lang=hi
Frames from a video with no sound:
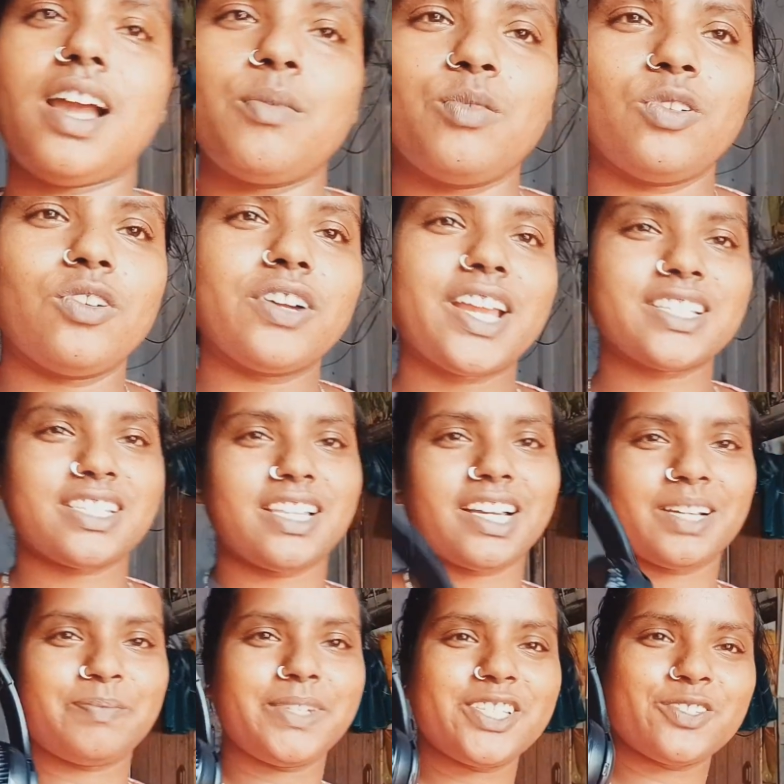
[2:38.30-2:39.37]
आप लोगों को कैसा
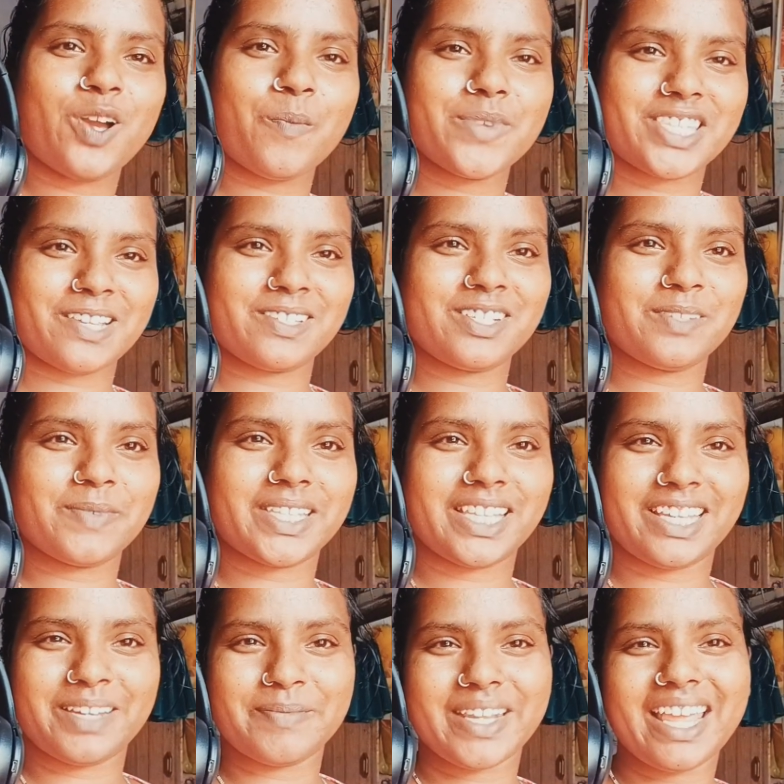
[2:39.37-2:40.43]
लगा प्लीज़ कमेंट से जरूर
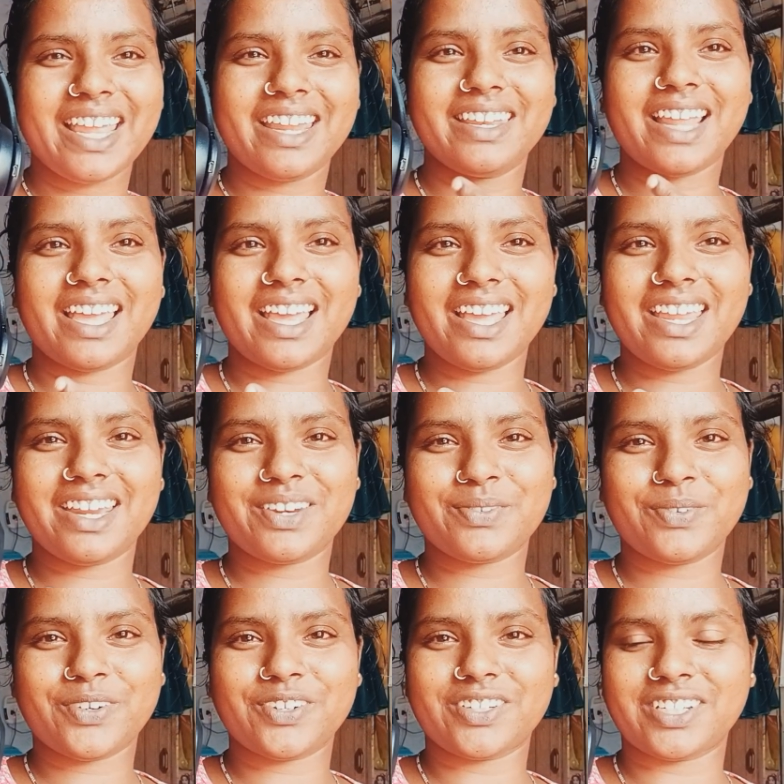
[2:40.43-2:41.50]
बताइए मेरा है नया
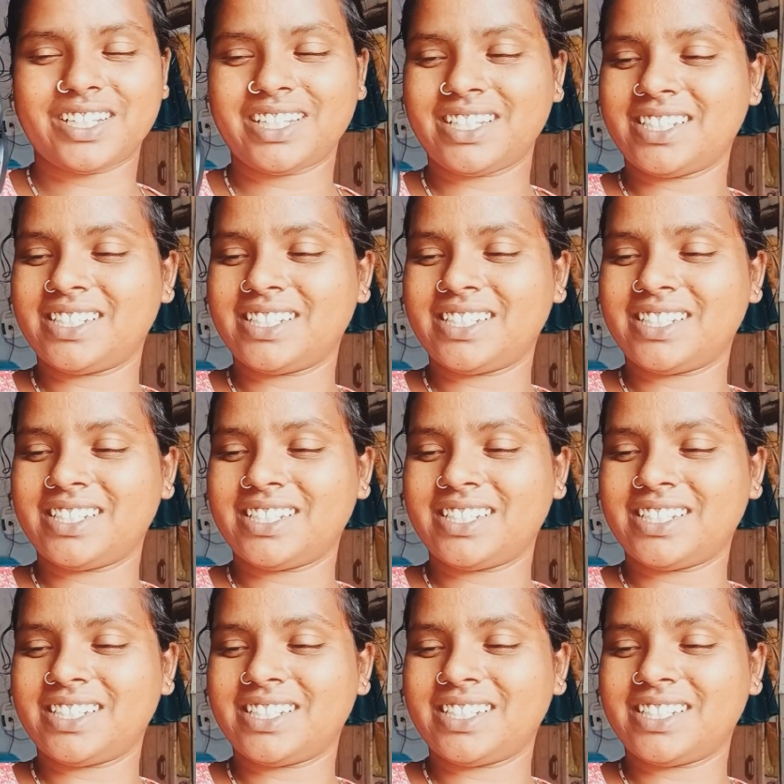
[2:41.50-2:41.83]
हेडफोन